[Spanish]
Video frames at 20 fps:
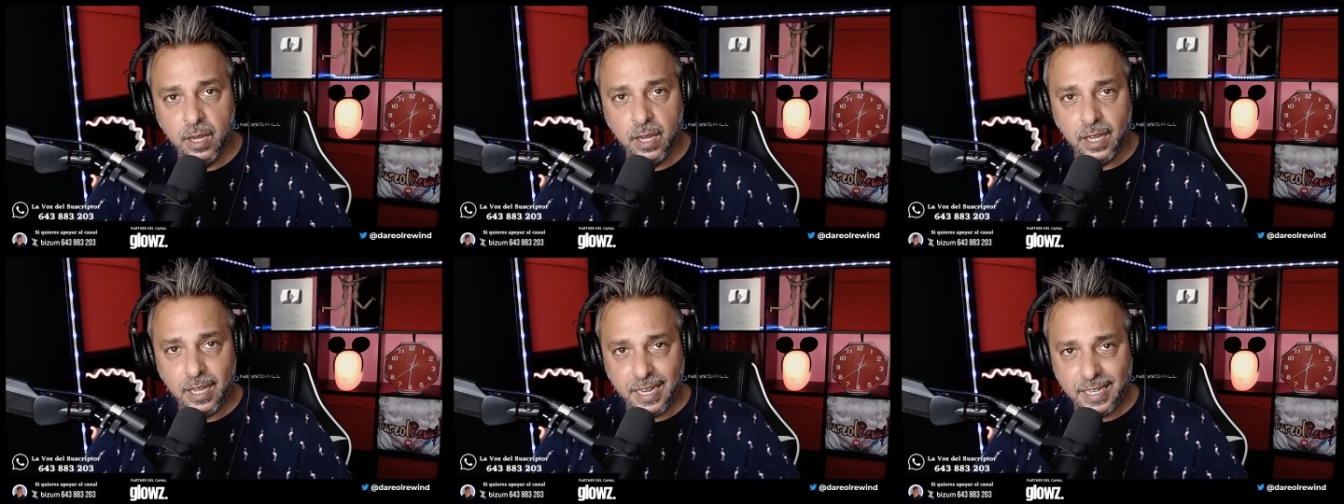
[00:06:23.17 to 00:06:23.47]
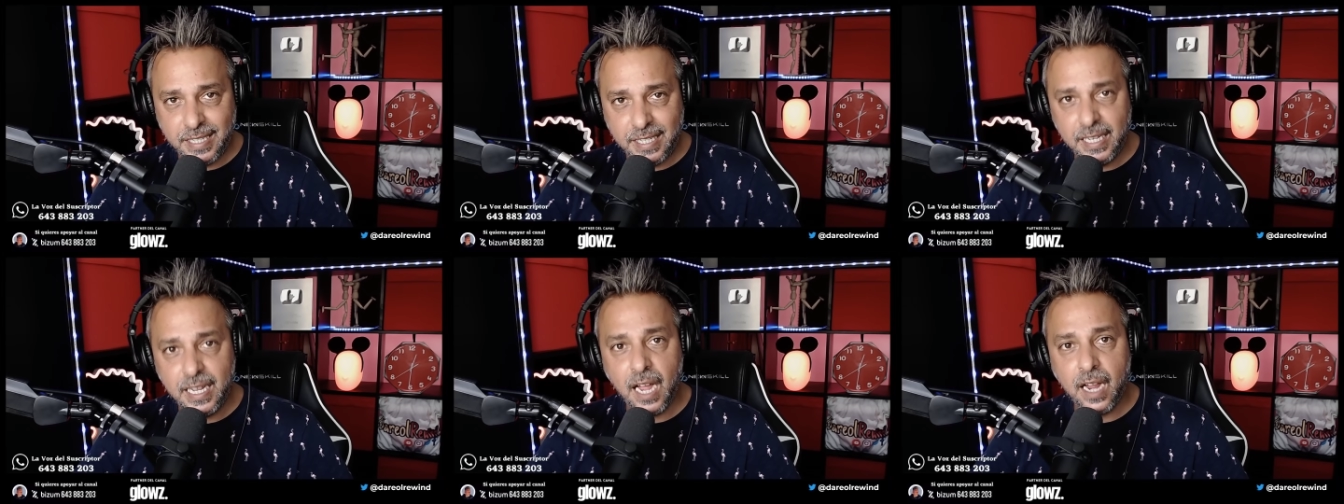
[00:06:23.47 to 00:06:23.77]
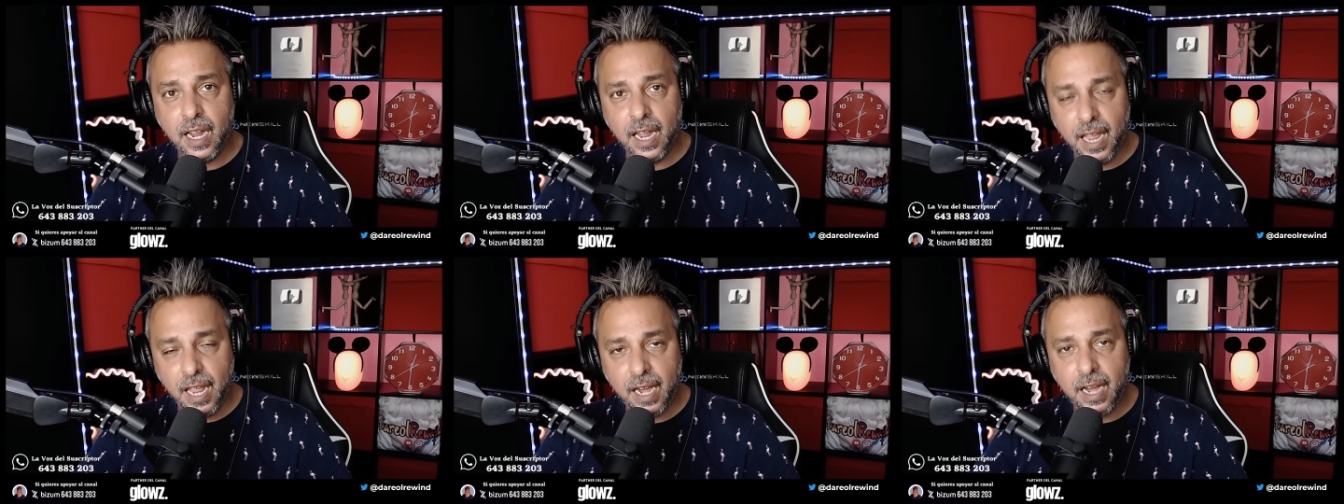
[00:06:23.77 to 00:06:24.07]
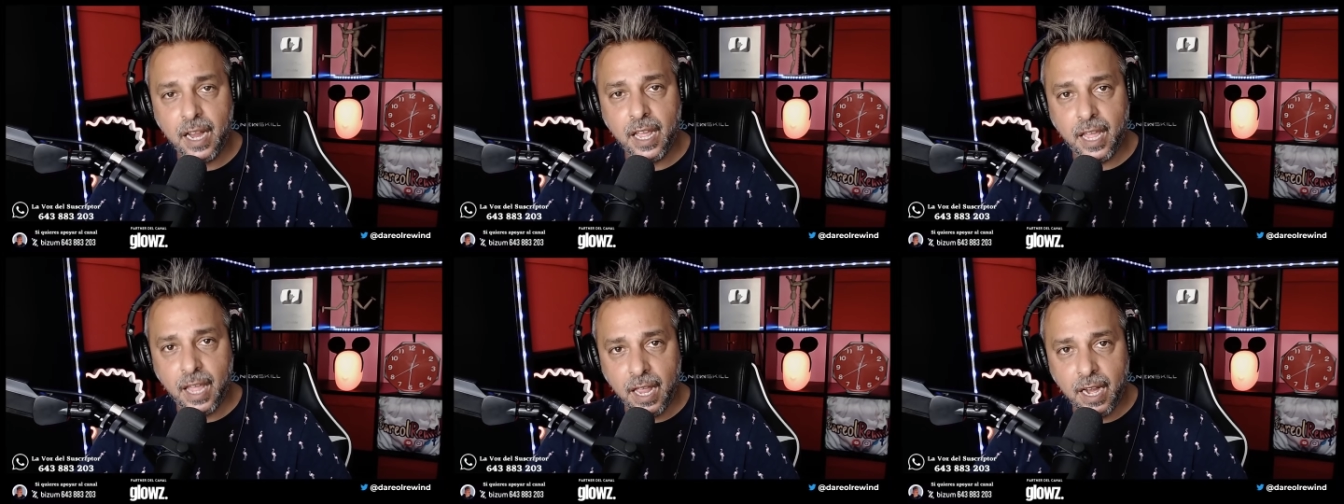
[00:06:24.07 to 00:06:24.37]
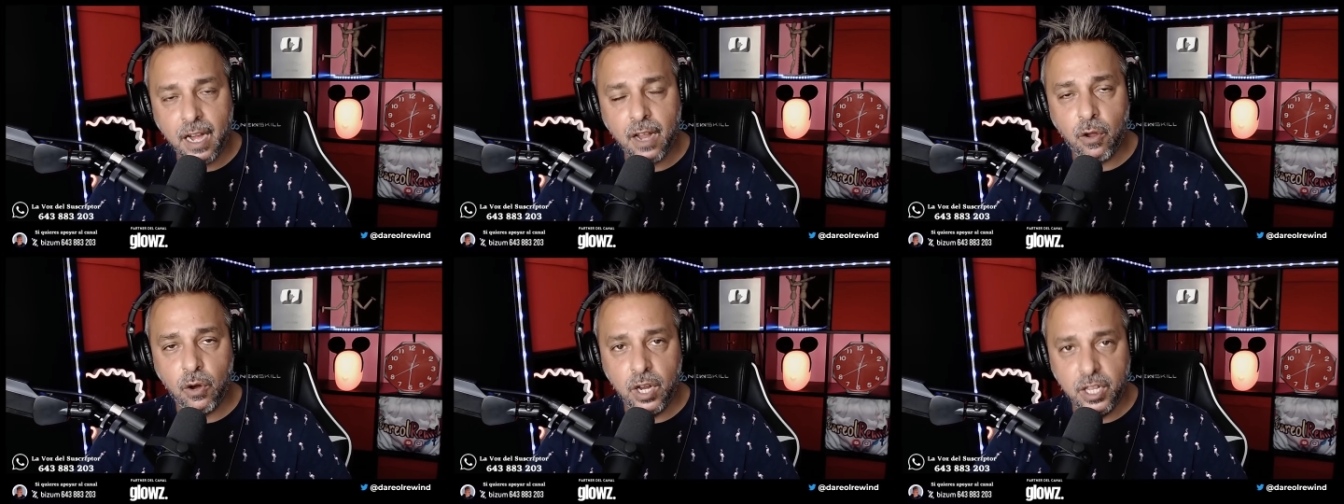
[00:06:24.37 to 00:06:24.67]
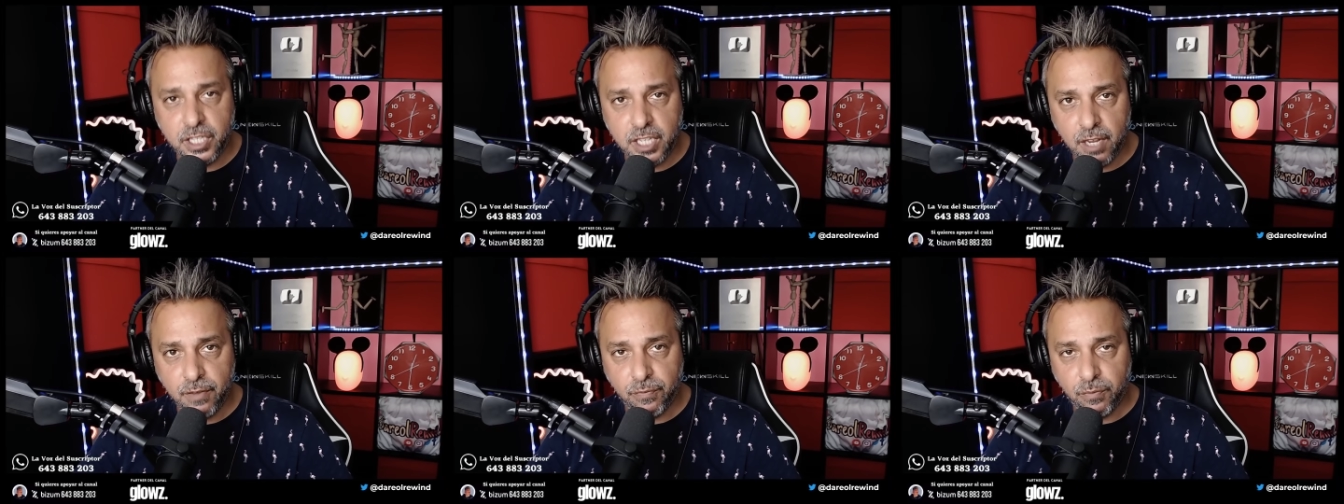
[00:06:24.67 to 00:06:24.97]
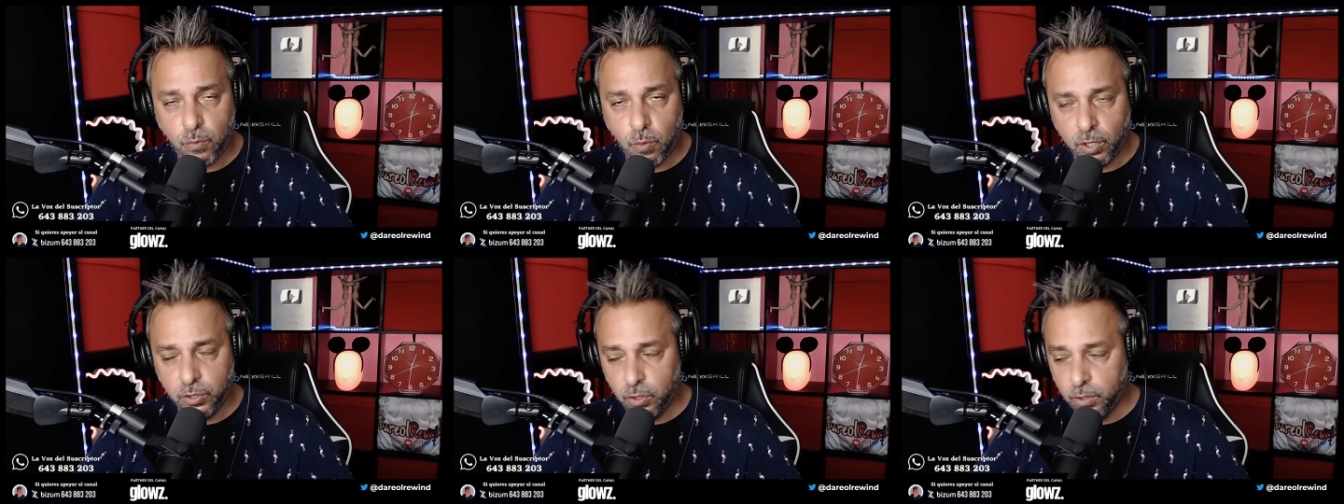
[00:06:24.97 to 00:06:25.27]
que sigan R que R con el chef,
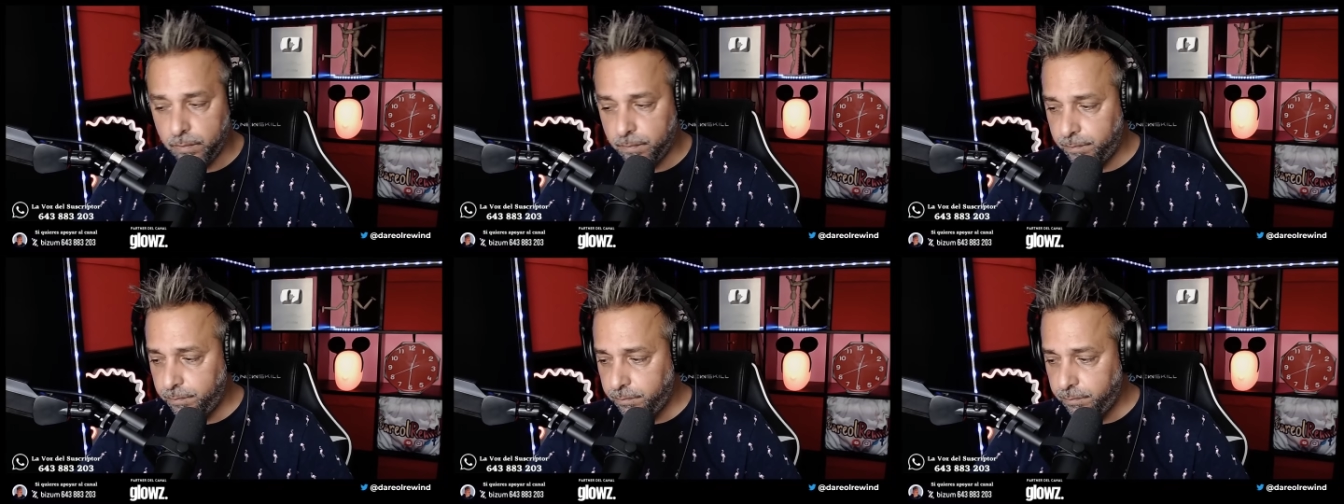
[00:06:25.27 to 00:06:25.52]
cuando